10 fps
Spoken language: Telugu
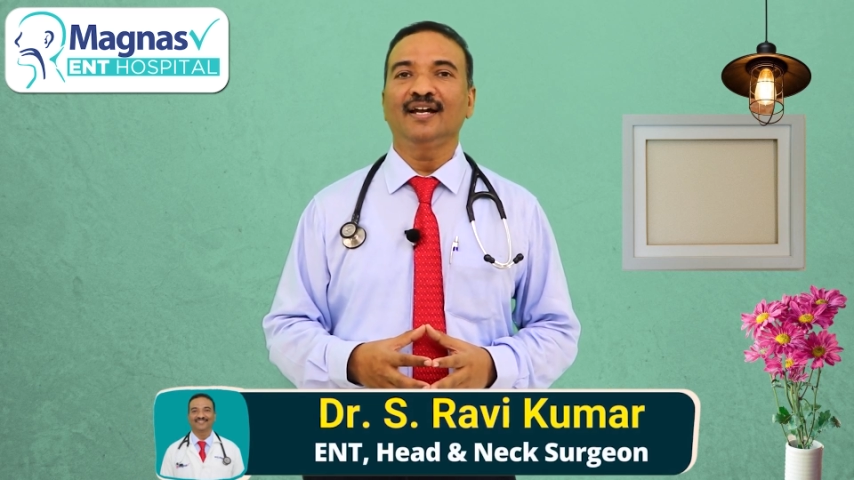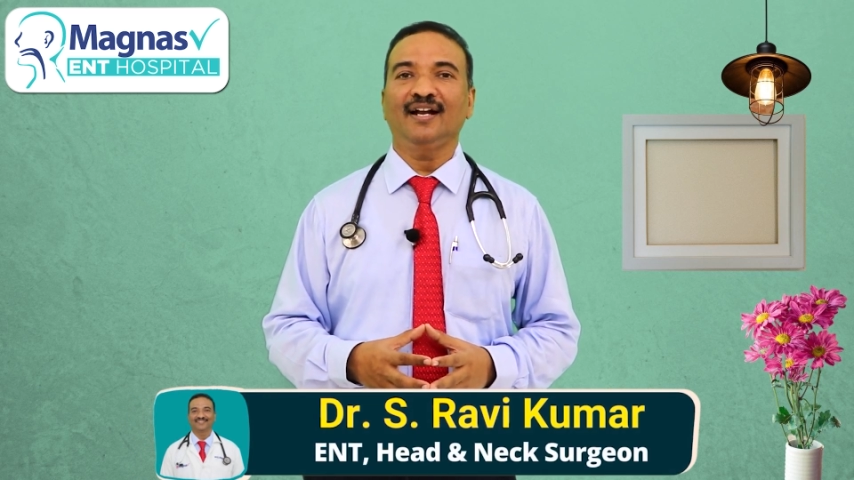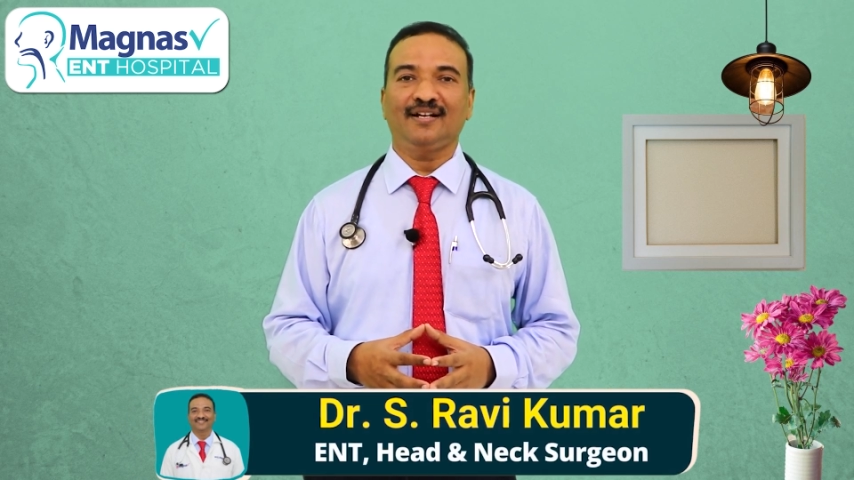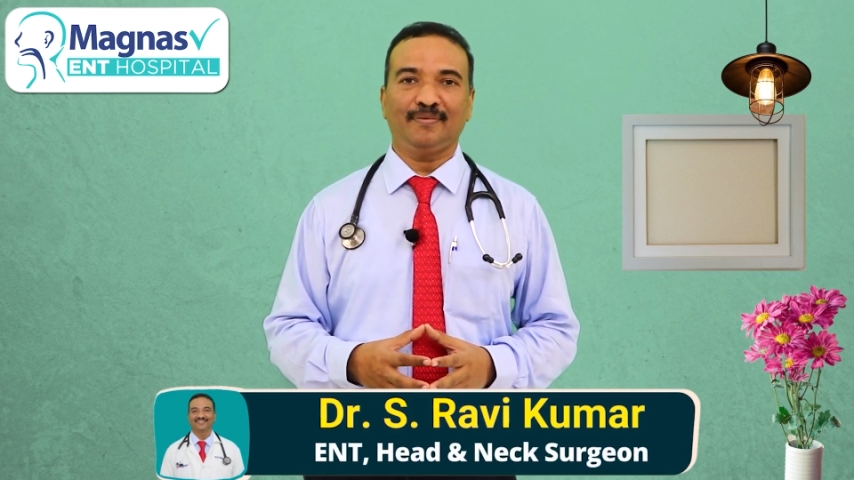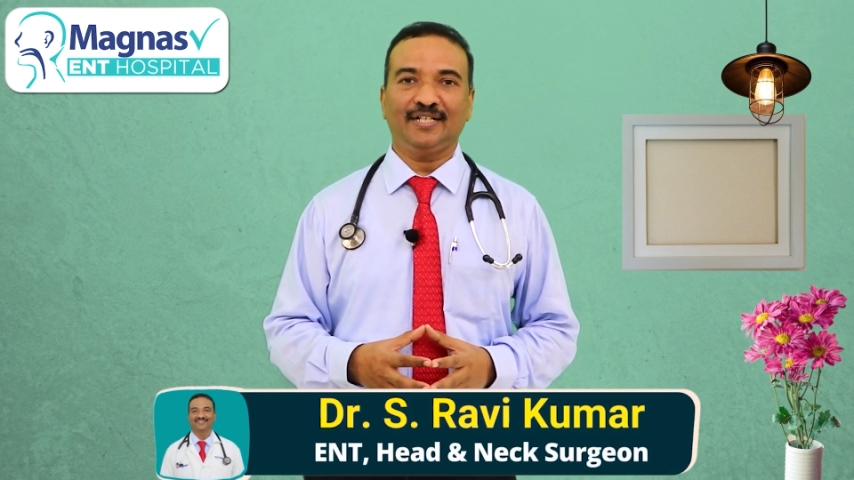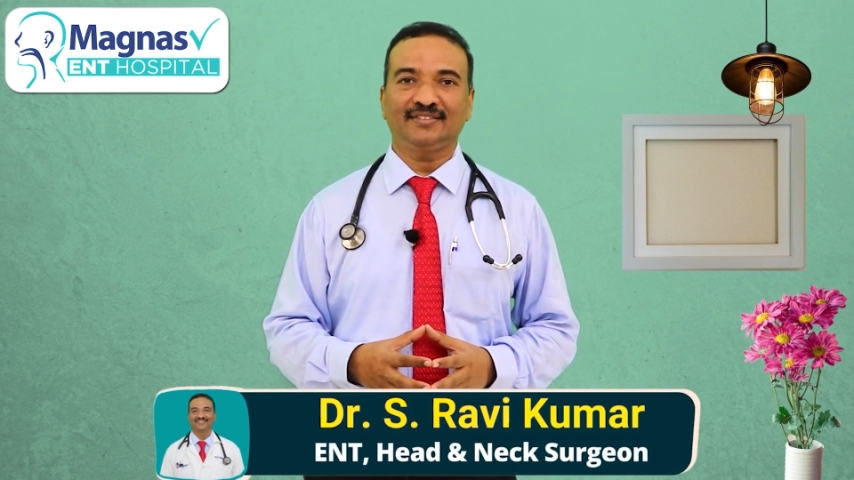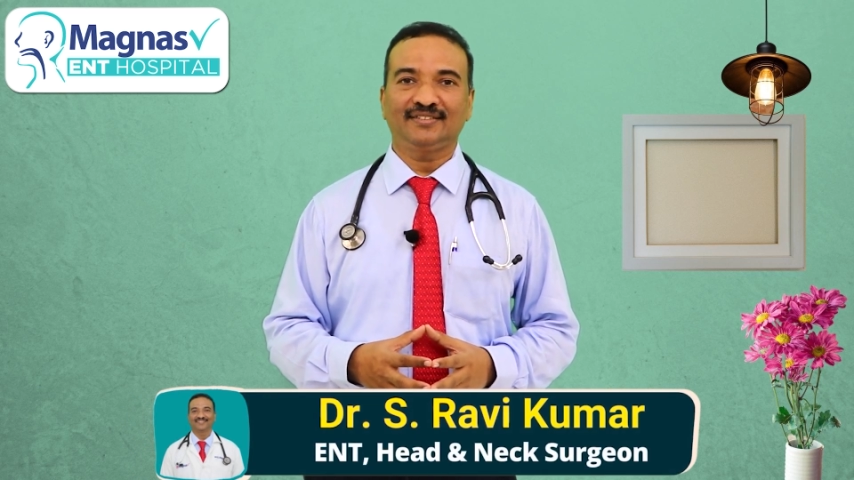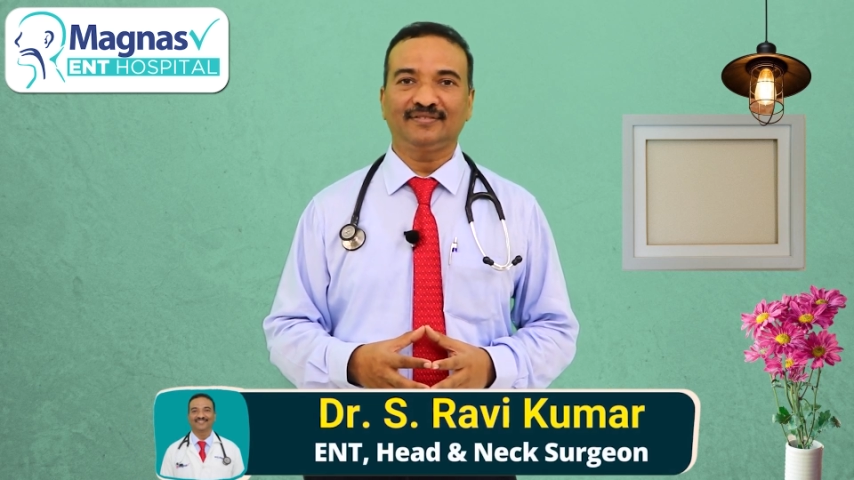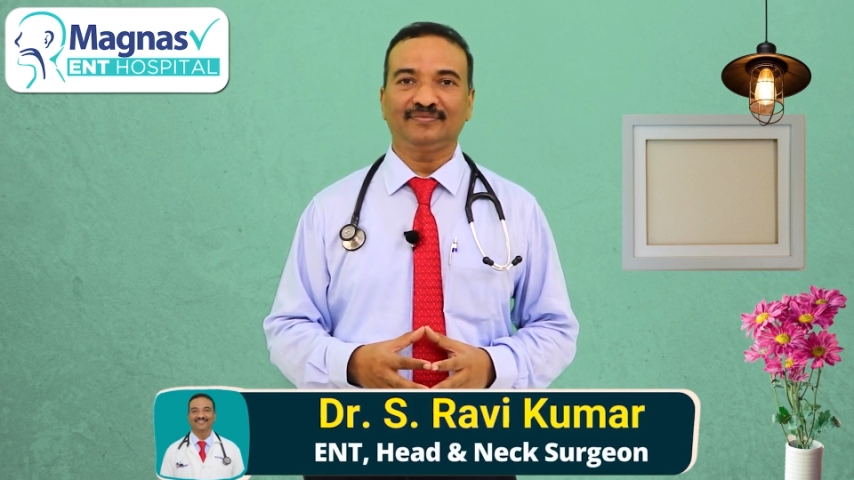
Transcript: హైదరాబాద్